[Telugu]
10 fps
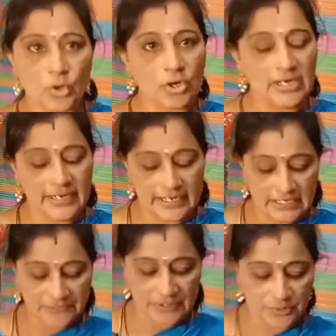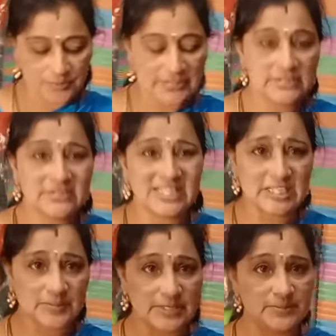ఓన్లీ ఎయిటీ ఫైవ్ రూపీస్
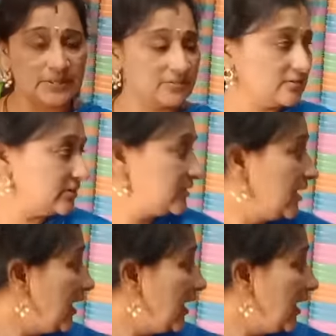సిక్స్ పీస్ పడుతుంది